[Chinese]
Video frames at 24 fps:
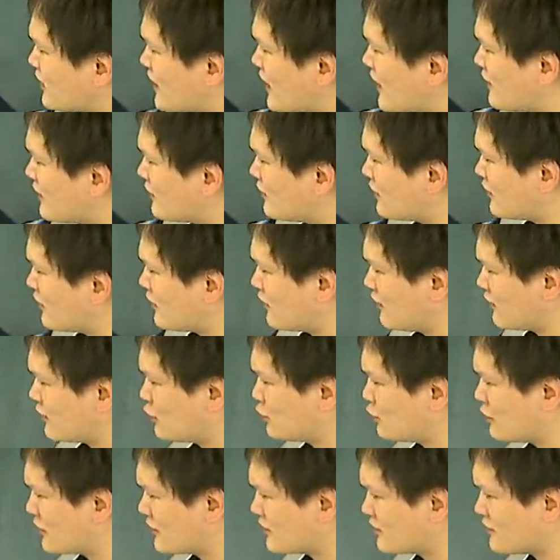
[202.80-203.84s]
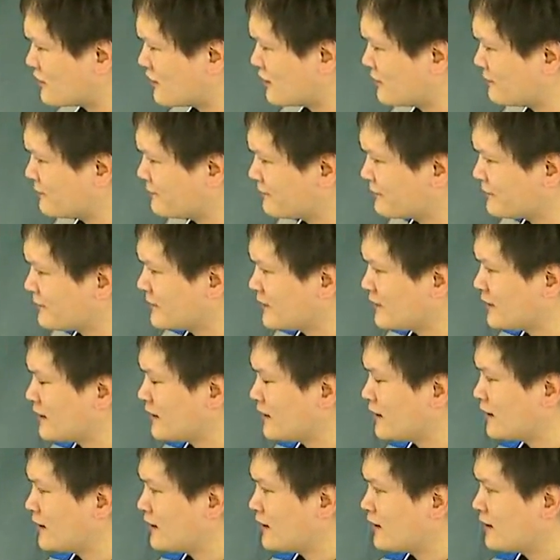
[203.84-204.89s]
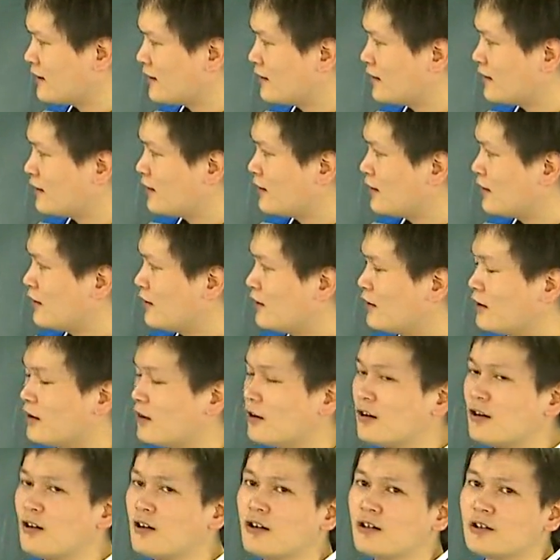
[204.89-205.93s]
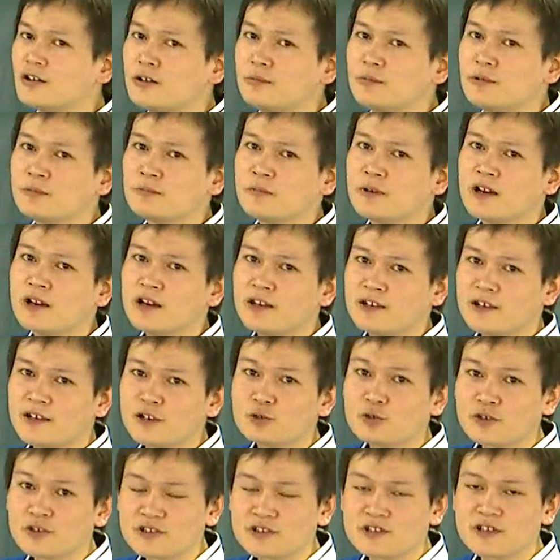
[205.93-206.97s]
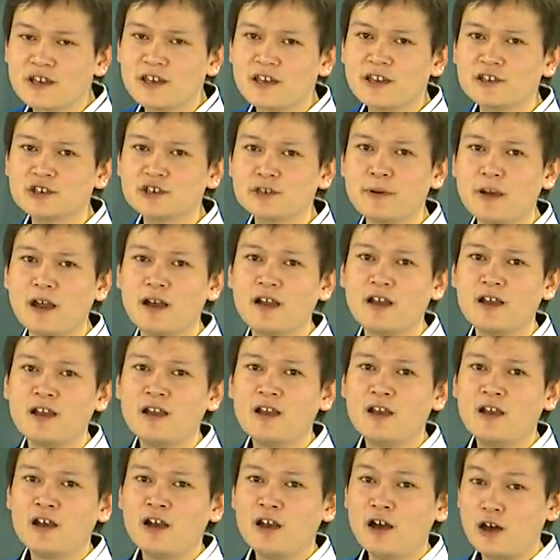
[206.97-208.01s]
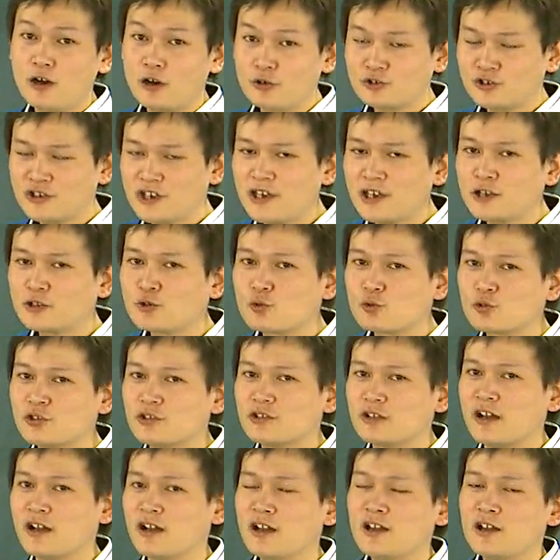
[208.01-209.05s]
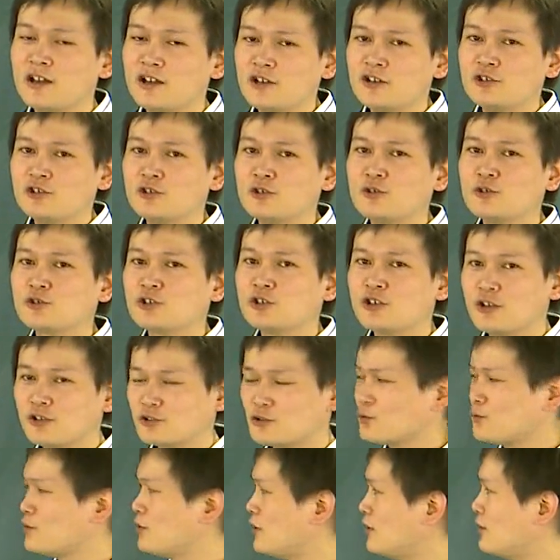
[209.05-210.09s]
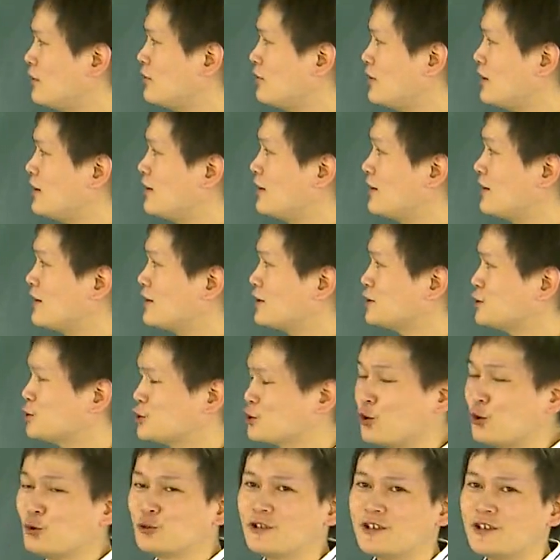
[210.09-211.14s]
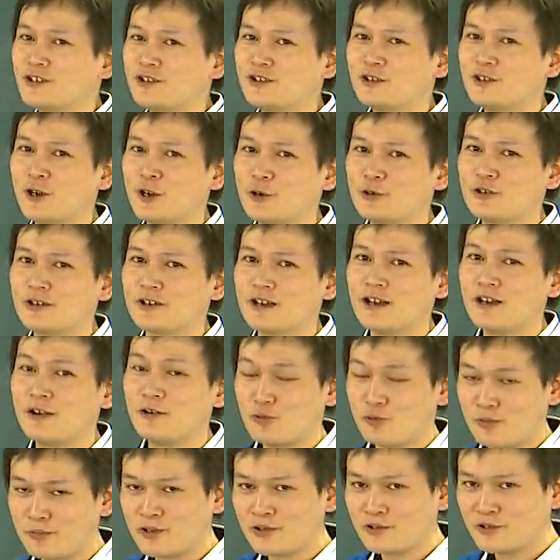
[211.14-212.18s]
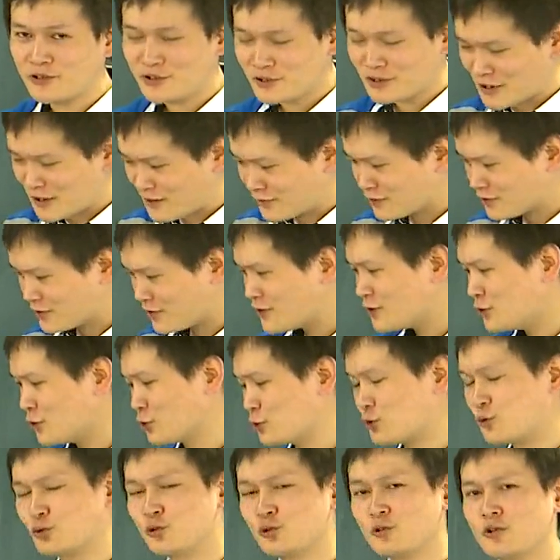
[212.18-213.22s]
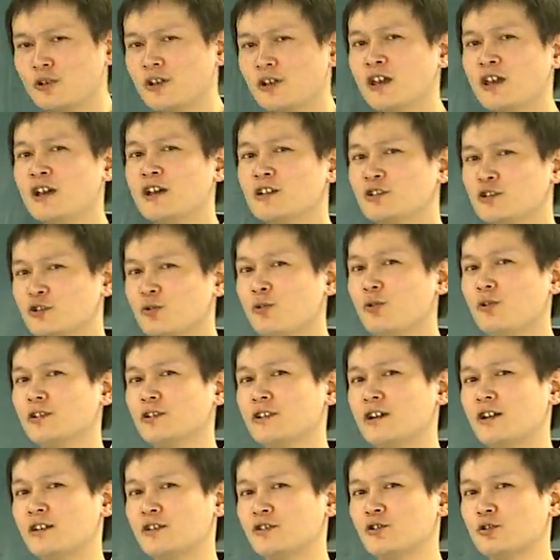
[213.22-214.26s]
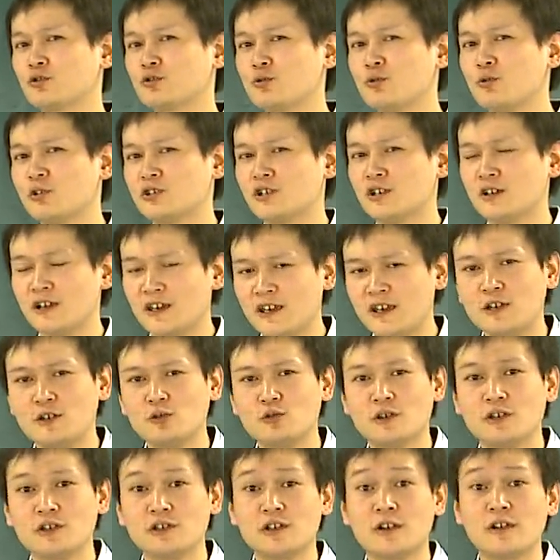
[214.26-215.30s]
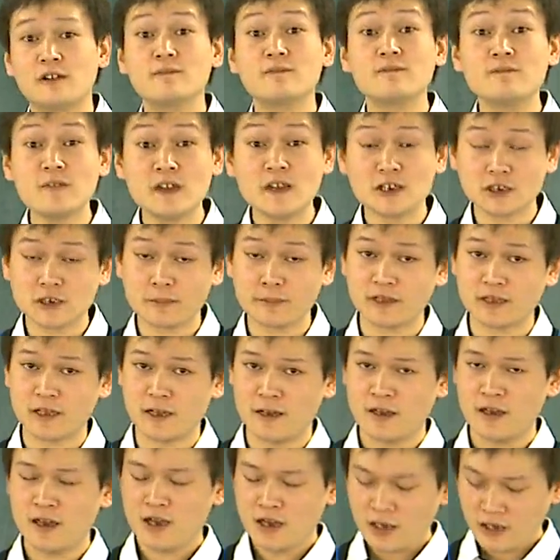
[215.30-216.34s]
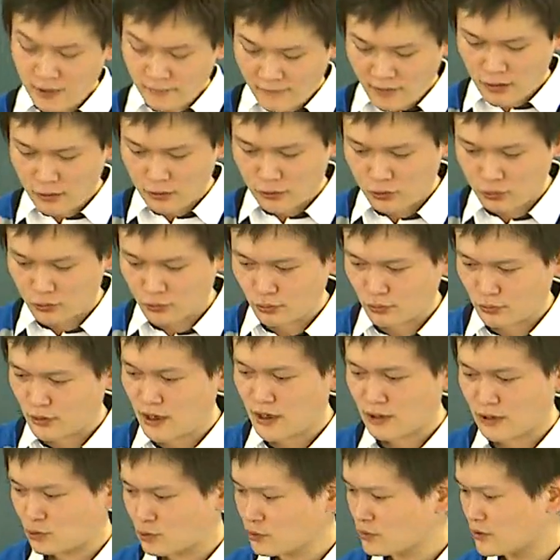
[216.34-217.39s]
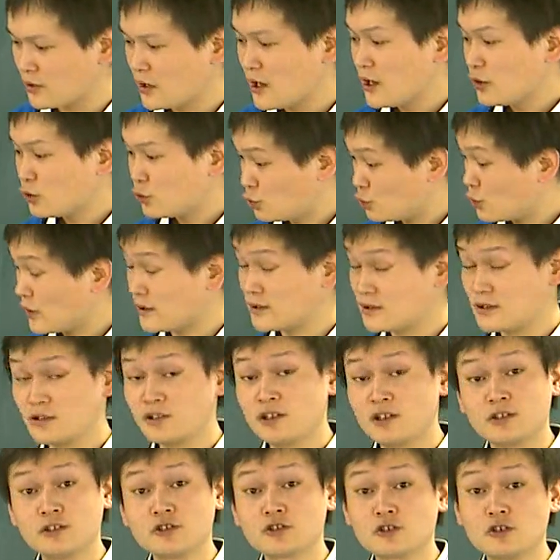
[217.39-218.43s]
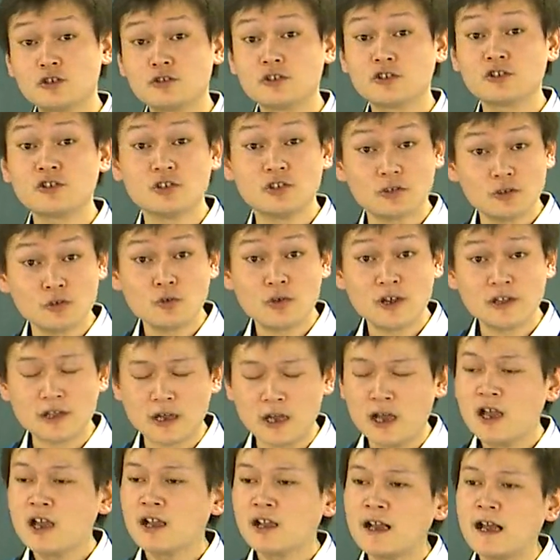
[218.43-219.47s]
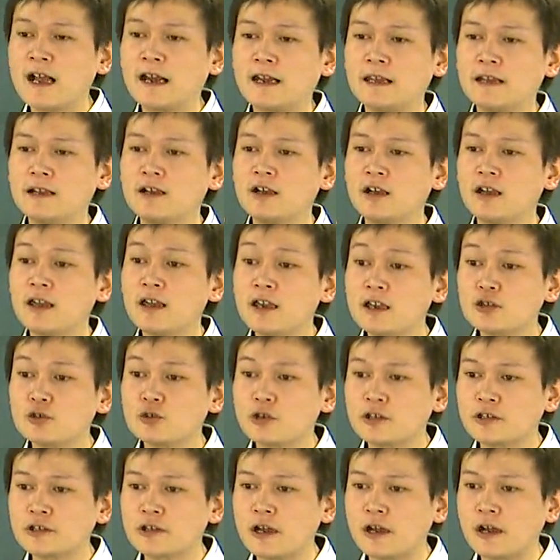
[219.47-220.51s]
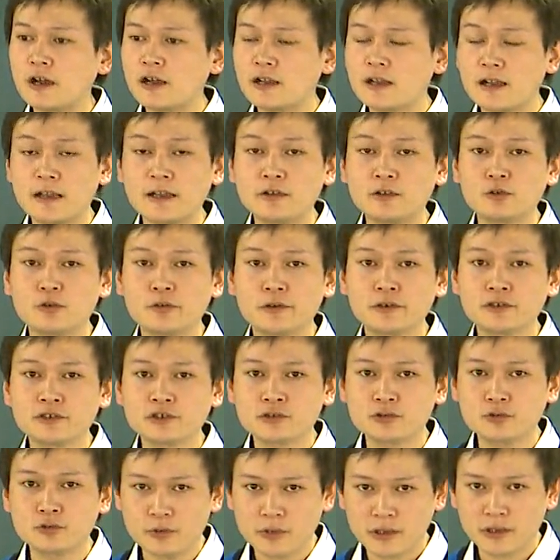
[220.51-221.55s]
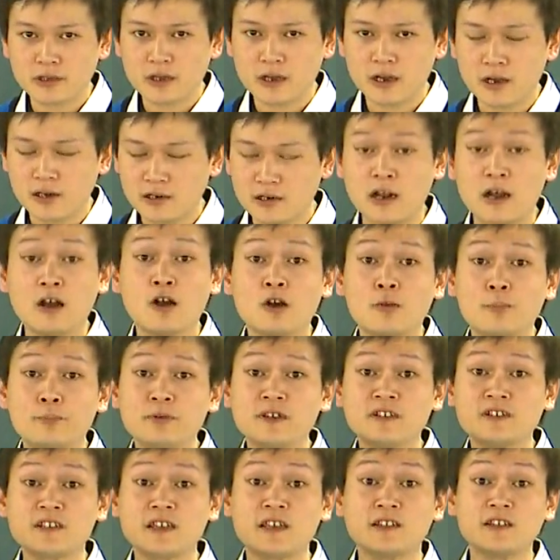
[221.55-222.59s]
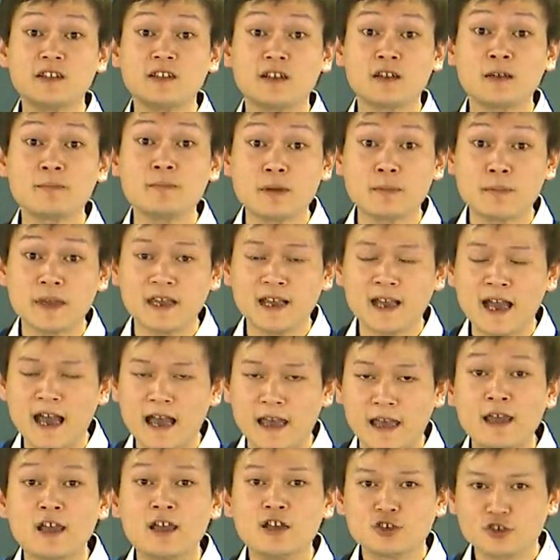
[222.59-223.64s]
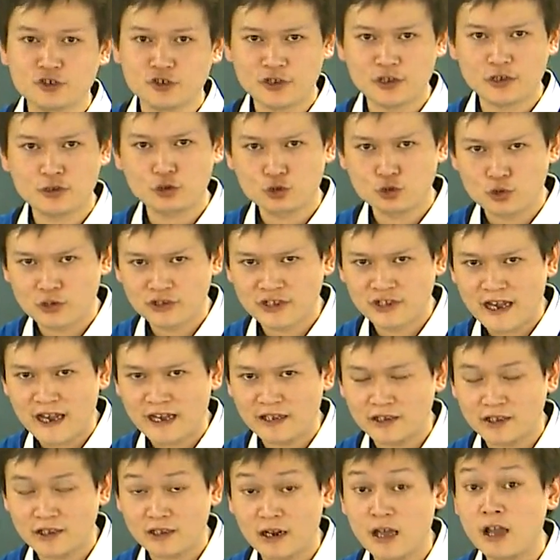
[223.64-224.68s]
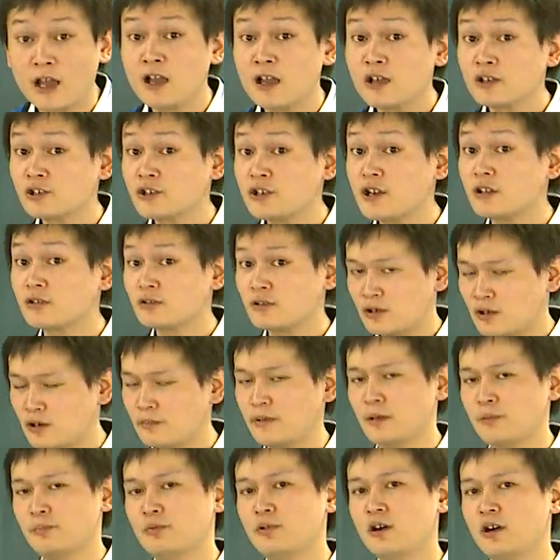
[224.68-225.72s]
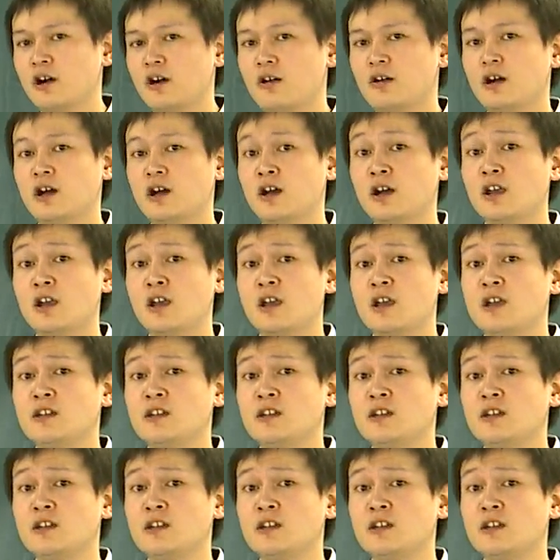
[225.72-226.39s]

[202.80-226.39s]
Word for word: 加的选择？嗯，C。哦，你明白了，应该选 C 是吧？嗯。好，这个东西呢，就叫做呃手提效应啊。我们经常有同学错呢，就错成 A 选项，为什么呢？因为有同学啊做选择题的时候的习惯呢，看了一个 A 选项，感觉是对的，然后 B、C、D 根本没看，直接就做下一题了，这样特别不好啊。